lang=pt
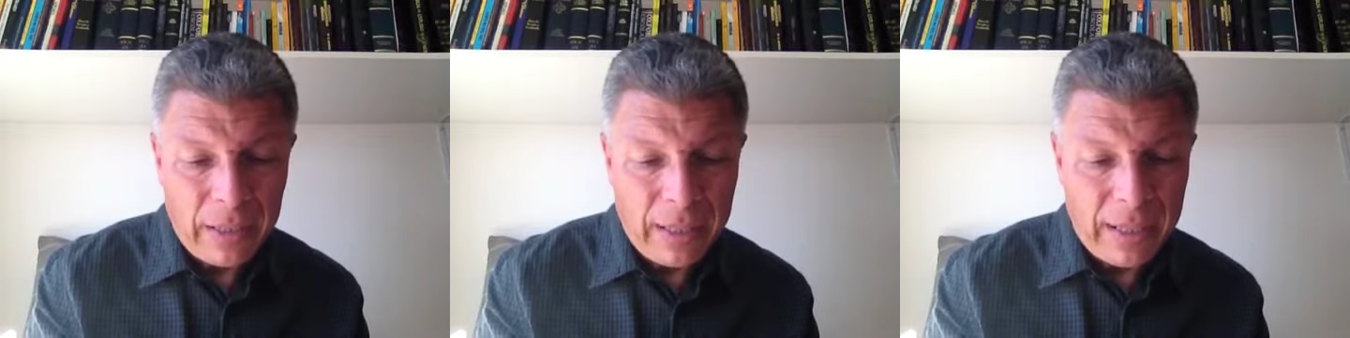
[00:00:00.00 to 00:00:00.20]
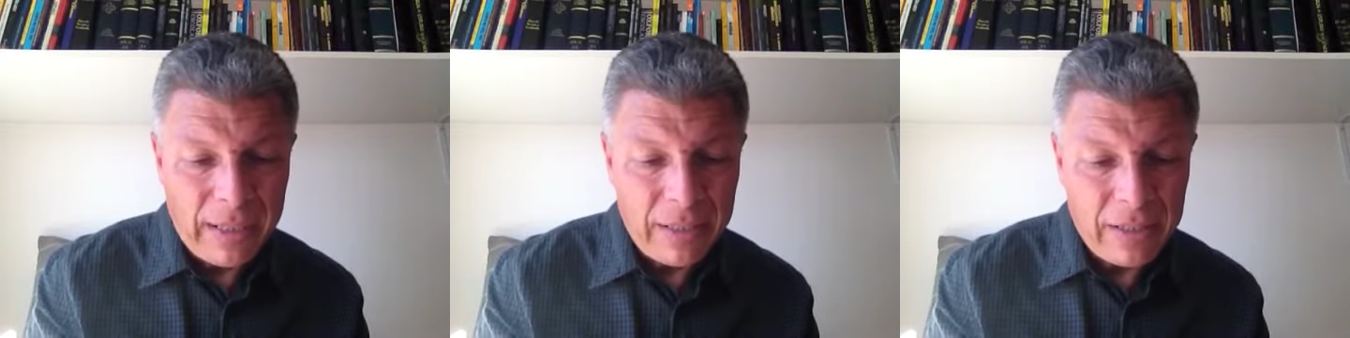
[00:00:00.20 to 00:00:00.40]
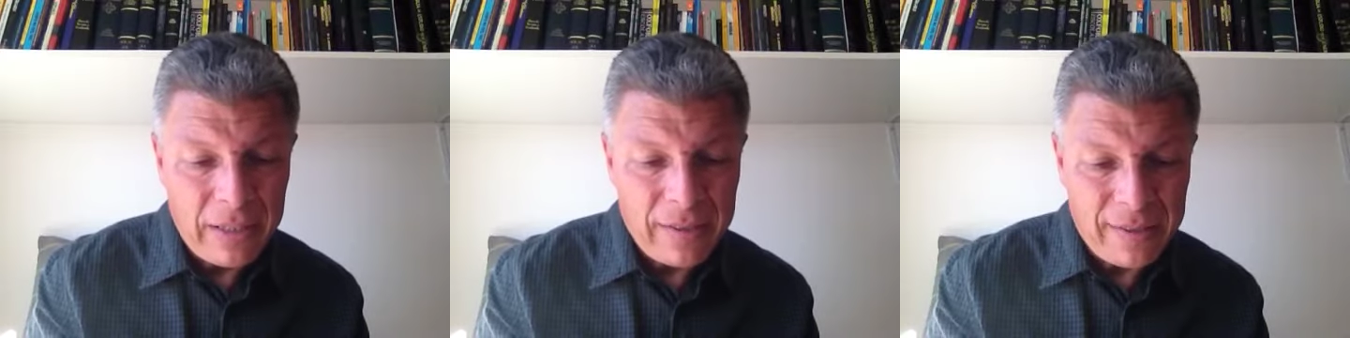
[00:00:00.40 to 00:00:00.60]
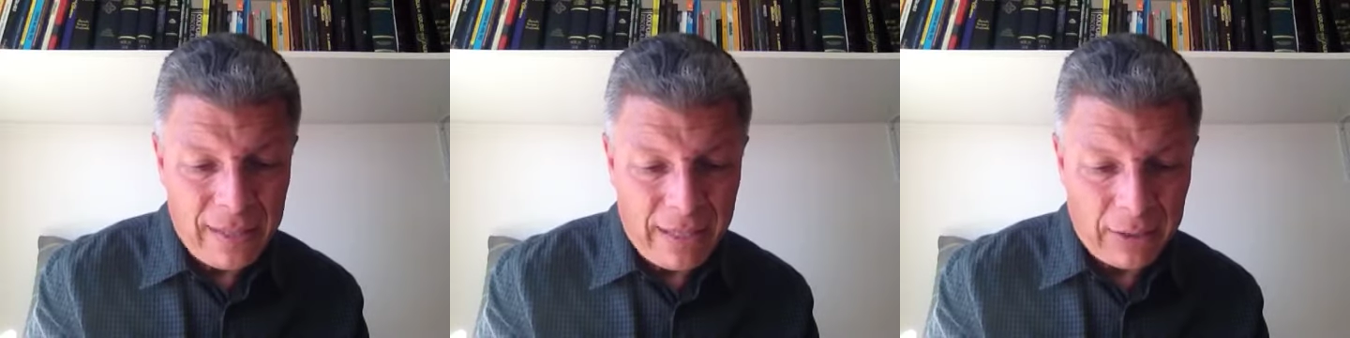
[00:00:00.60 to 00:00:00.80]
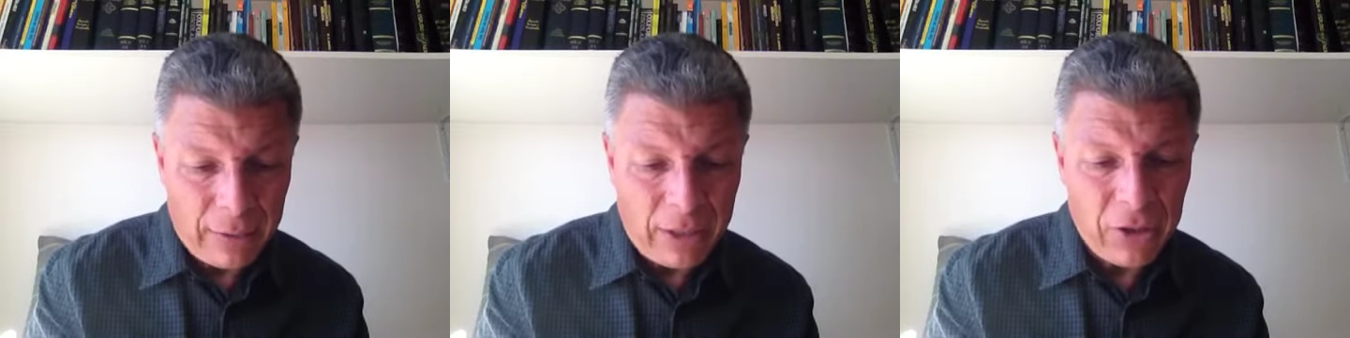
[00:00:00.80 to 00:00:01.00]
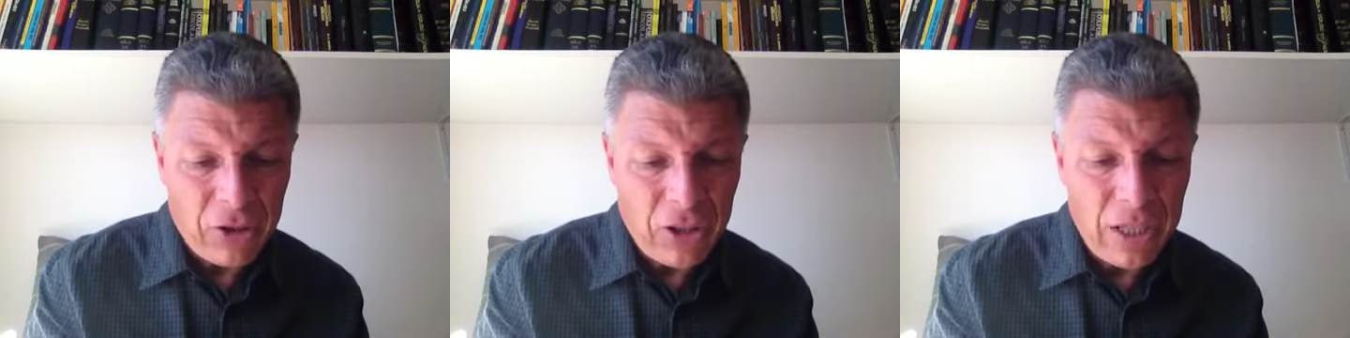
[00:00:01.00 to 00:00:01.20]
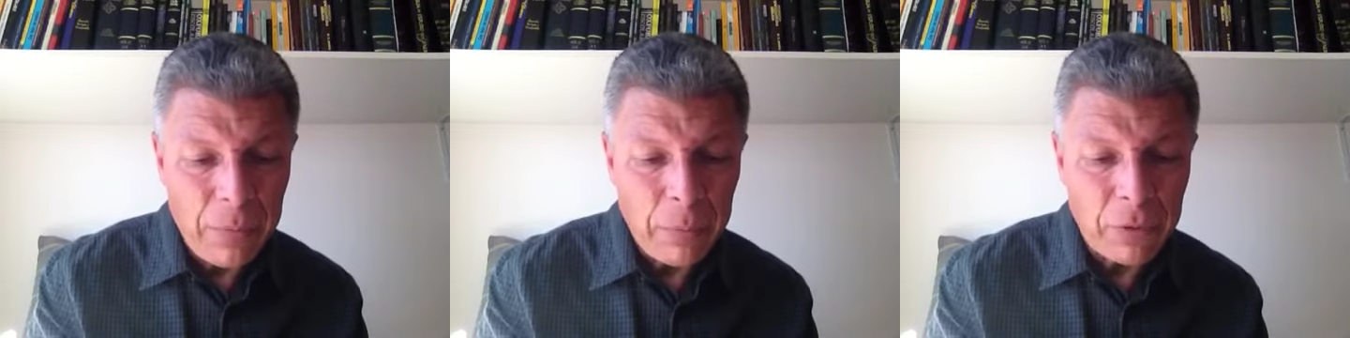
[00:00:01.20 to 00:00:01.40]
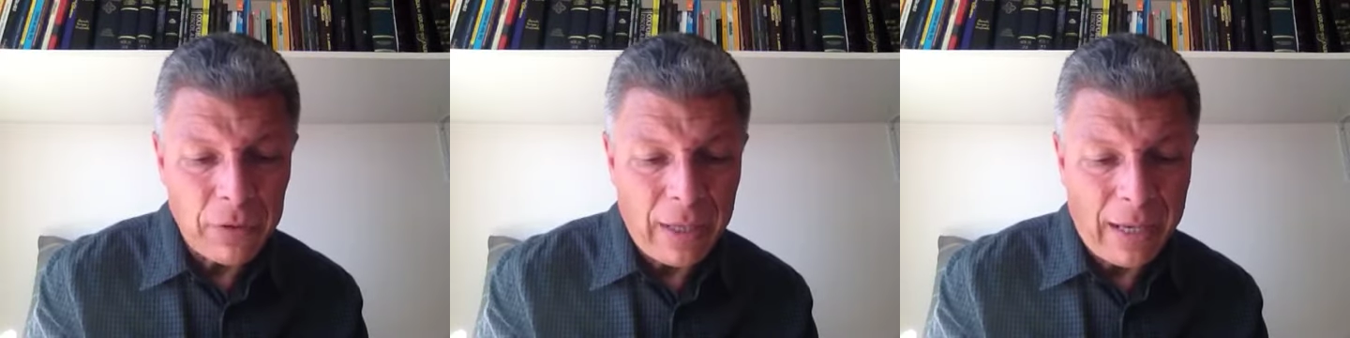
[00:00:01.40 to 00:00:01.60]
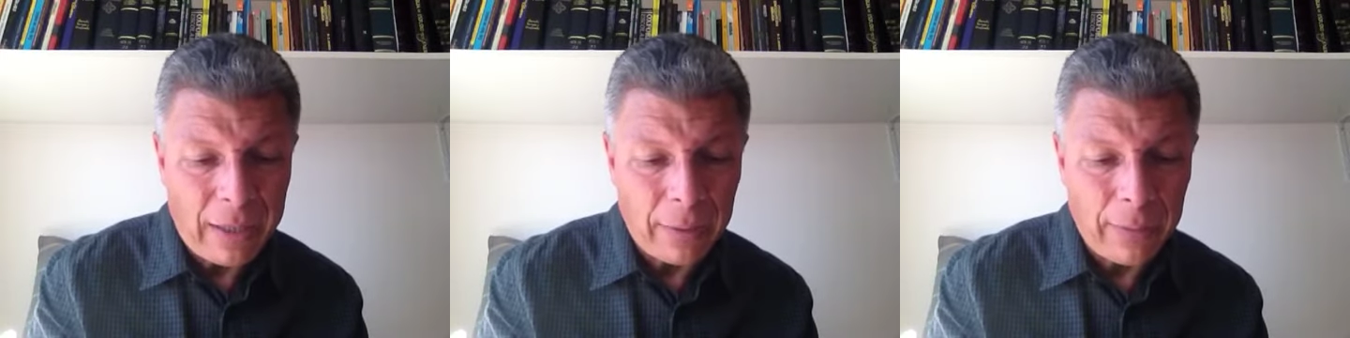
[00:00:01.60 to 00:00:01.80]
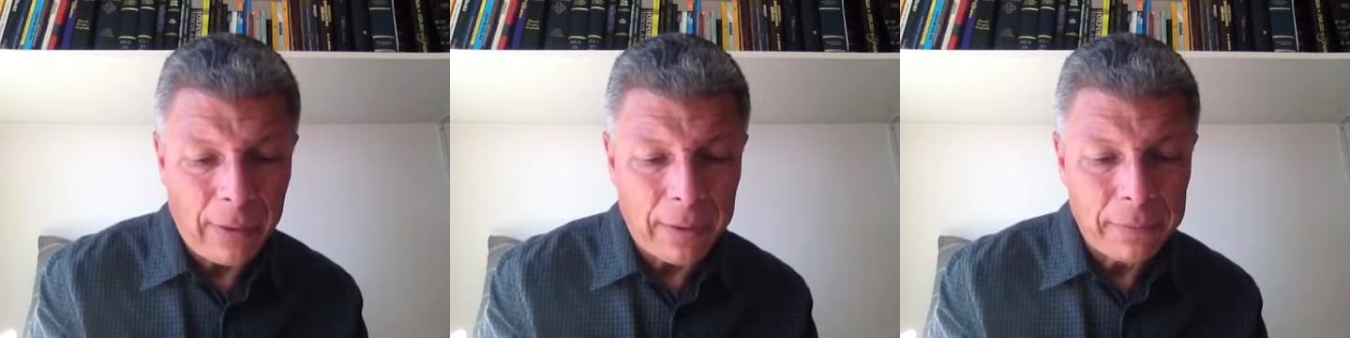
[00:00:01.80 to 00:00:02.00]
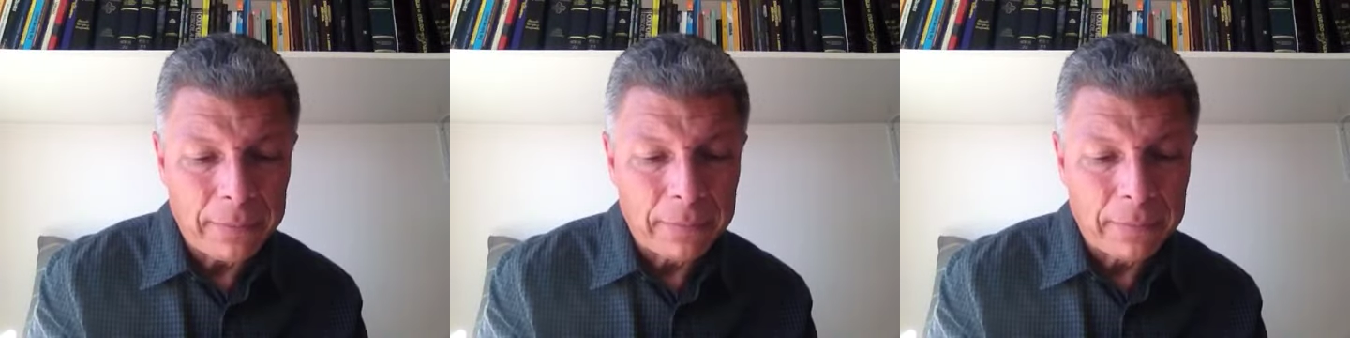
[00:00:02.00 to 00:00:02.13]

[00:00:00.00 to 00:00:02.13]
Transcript: Eles disseram: Achamos água.